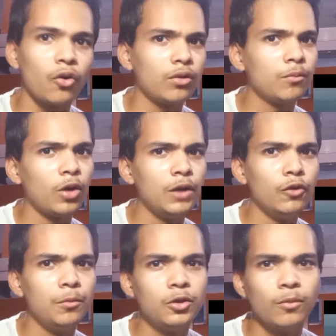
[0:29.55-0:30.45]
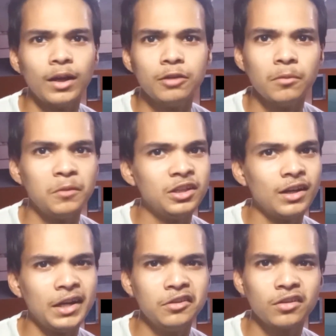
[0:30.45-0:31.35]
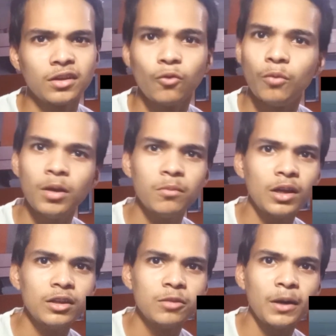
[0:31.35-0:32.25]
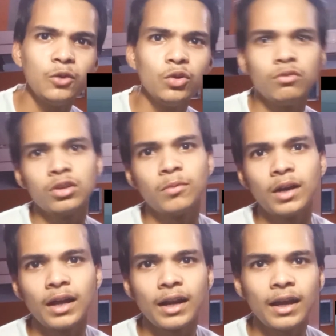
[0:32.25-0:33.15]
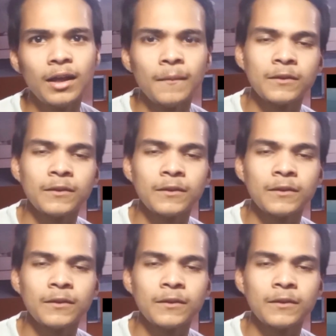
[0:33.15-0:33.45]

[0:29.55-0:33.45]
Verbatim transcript: और बॉलीवुड भी तो भाई इसमें पीछे रह नहीं सकता वो भी अपना स्पाई यूनिवर्स बना रहा है